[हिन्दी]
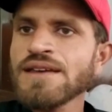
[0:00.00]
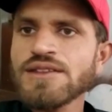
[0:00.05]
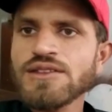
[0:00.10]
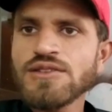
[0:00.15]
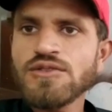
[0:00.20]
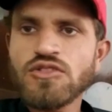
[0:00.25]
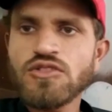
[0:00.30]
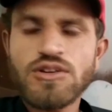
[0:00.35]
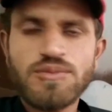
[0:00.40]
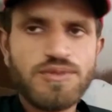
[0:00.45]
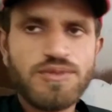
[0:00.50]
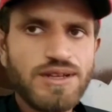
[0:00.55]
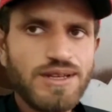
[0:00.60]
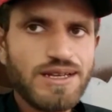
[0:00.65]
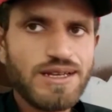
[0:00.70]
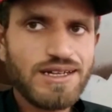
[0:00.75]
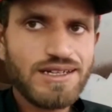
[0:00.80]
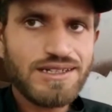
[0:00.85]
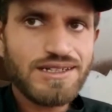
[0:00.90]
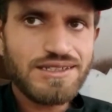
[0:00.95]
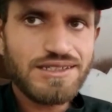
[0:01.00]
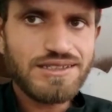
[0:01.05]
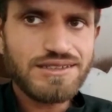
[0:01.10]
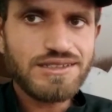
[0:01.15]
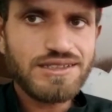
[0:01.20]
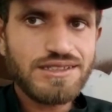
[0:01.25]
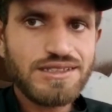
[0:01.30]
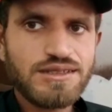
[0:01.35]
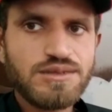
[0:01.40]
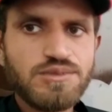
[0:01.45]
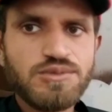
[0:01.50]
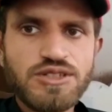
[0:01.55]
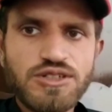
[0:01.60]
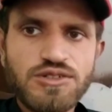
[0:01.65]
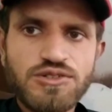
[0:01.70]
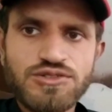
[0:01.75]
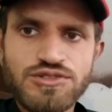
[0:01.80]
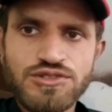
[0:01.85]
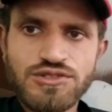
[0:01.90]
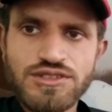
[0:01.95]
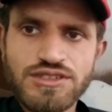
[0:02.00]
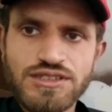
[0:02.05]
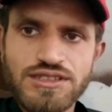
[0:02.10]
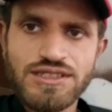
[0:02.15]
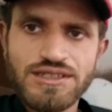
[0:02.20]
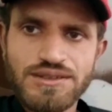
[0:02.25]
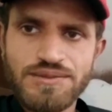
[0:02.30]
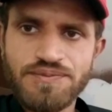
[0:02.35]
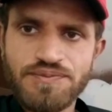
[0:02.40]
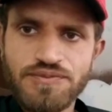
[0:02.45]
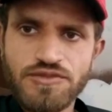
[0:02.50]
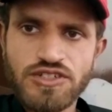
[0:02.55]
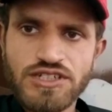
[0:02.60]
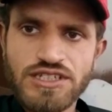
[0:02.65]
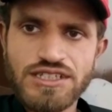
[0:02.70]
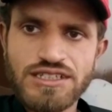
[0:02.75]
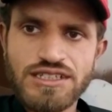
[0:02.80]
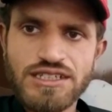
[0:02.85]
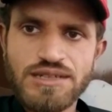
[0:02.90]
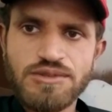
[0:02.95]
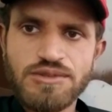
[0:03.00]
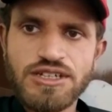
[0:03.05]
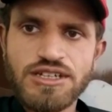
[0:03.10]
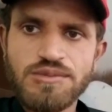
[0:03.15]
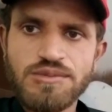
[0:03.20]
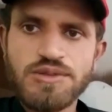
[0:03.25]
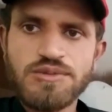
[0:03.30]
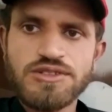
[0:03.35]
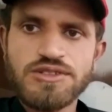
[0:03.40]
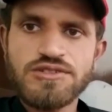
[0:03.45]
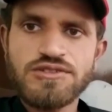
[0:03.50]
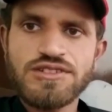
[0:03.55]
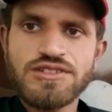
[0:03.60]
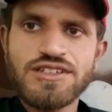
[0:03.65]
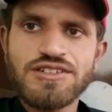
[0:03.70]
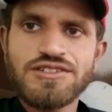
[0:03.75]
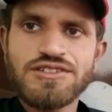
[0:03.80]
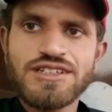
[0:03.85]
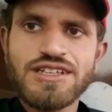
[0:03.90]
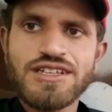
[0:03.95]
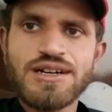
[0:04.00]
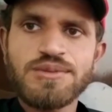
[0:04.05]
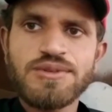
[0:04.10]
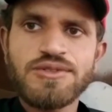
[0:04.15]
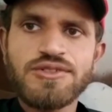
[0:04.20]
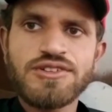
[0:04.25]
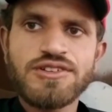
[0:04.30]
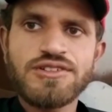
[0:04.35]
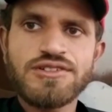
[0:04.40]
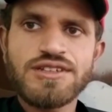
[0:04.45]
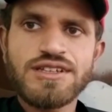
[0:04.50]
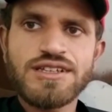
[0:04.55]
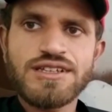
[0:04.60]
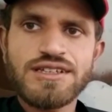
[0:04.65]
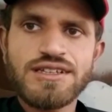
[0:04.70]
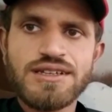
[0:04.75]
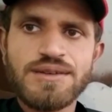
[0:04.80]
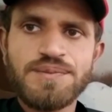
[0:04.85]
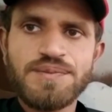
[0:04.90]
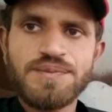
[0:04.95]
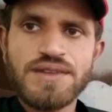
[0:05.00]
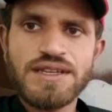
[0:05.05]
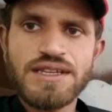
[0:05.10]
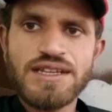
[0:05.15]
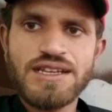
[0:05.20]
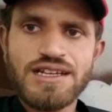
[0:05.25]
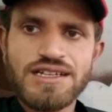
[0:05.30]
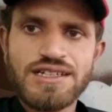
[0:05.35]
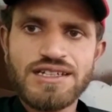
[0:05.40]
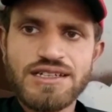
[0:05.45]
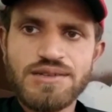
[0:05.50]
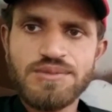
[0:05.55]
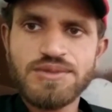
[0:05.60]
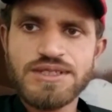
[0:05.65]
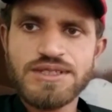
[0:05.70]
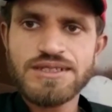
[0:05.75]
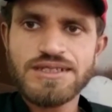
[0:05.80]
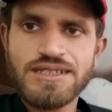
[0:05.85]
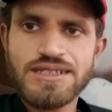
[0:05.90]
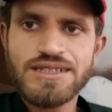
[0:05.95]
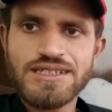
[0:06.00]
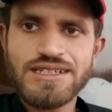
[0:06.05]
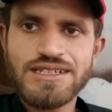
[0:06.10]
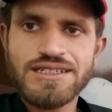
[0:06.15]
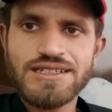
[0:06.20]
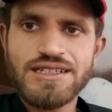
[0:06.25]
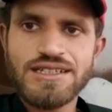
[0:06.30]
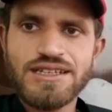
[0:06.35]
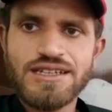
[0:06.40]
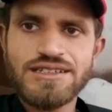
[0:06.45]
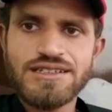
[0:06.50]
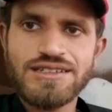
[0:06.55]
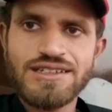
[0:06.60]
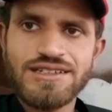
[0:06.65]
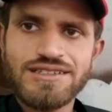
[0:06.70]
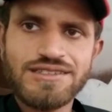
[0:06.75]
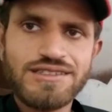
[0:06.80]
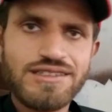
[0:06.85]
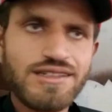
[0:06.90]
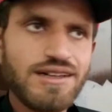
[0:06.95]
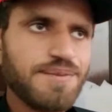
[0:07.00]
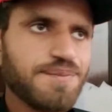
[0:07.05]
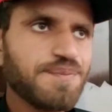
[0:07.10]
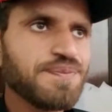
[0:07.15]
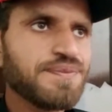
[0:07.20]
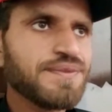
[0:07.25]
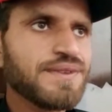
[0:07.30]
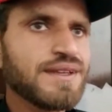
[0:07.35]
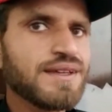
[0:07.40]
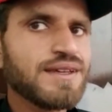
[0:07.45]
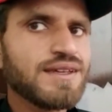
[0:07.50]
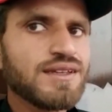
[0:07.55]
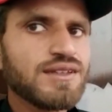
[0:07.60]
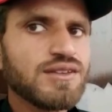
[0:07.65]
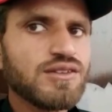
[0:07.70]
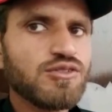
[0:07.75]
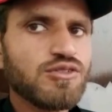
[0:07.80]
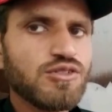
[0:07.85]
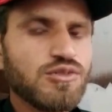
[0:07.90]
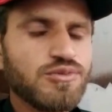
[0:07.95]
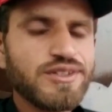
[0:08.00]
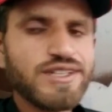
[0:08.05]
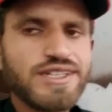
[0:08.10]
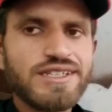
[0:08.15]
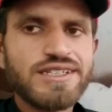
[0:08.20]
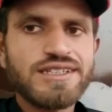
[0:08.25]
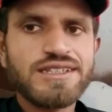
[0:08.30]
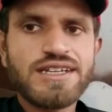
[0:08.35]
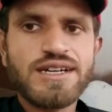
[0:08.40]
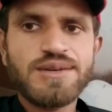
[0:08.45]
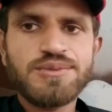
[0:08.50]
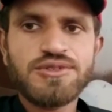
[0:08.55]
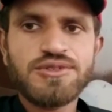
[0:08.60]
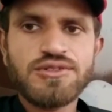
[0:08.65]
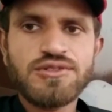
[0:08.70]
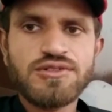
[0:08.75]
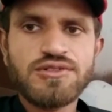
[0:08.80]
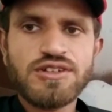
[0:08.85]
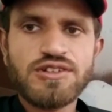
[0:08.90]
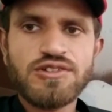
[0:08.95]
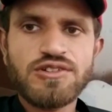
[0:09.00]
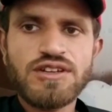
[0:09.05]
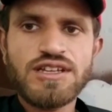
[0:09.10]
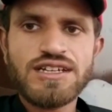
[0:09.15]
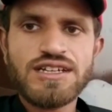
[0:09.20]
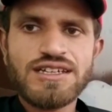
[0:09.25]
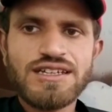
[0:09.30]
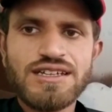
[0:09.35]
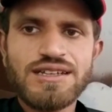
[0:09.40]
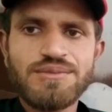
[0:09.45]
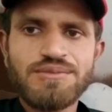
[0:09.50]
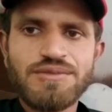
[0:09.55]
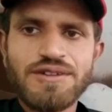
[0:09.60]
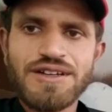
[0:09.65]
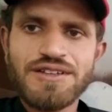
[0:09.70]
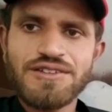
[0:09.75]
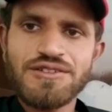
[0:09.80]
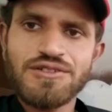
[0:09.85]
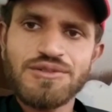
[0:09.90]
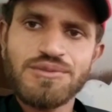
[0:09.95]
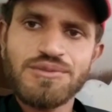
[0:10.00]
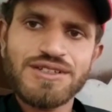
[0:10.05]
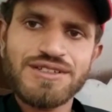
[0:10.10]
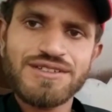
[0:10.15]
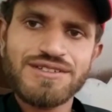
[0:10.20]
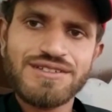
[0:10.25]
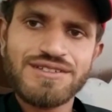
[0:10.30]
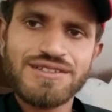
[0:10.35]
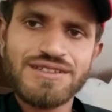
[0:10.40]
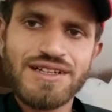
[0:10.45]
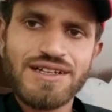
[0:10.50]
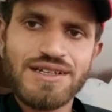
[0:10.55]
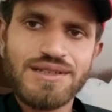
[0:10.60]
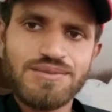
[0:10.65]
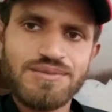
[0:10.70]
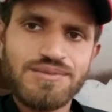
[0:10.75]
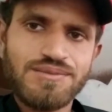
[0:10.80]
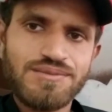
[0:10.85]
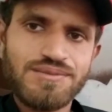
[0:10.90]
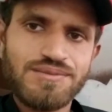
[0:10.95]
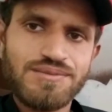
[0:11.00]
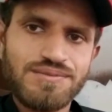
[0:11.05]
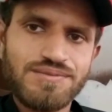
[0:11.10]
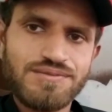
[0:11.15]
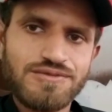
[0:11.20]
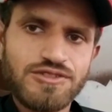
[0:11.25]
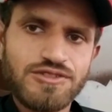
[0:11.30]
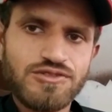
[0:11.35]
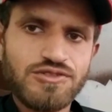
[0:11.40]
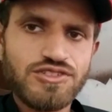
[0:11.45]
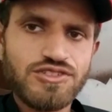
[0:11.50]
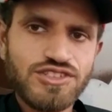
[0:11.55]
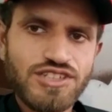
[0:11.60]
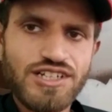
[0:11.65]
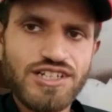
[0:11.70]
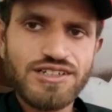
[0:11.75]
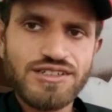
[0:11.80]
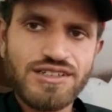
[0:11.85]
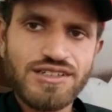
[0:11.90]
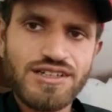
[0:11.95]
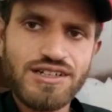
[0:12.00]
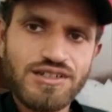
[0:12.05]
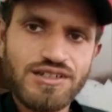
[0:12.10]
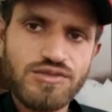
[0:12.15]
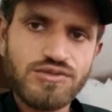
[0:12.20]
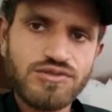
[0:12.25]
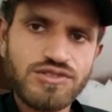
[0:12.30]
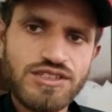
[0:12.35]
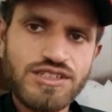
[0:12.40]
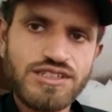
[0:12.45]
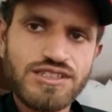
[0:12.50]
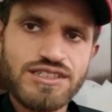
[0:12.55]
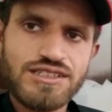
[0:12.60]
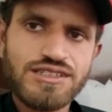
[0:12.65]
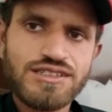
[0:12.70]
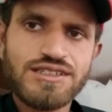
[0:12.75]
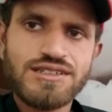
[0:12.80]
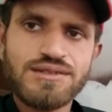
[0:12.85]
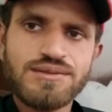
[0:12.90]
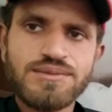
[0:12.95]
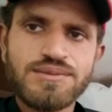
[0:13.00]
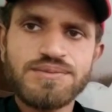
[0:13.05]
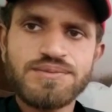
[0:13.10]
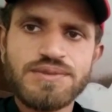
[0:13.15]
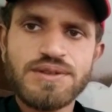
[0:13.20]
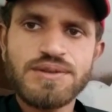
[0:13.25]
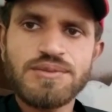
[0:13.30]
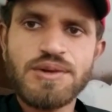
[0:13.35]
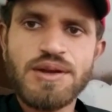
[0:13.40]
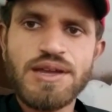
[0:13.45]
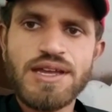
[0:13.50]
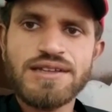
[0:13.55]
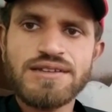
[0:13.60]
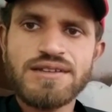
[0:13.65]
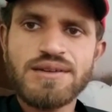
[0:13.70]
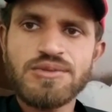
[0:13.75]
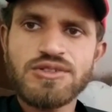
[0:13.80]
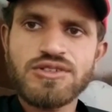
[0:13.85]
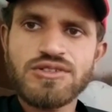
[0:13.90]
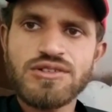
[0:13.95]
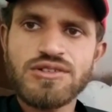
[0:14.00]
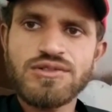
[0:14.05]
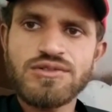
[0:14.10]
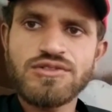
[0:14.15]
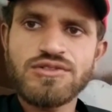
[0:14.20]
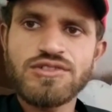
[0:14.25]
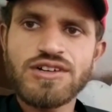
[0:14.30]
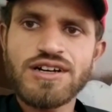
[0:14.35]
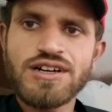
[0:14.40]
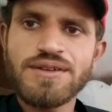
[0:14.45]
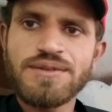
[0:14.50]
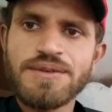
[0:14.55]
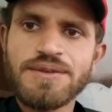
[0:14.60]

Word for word: तो वो अपना इलाका देखते थे तो बड़े खुश होते थे वो कहते थे हमें कमी महसूस नहीं होती आप वीडियो देख के इलाके का पता चलता रहता है नई ताज़ी का तो वो भी कहते थे आप शुरू करो लेकिन भाई बस टाइम कोई शार्ट था कुछ क्रिकेट पे मैं ऐसा मसरूफ़ हुआ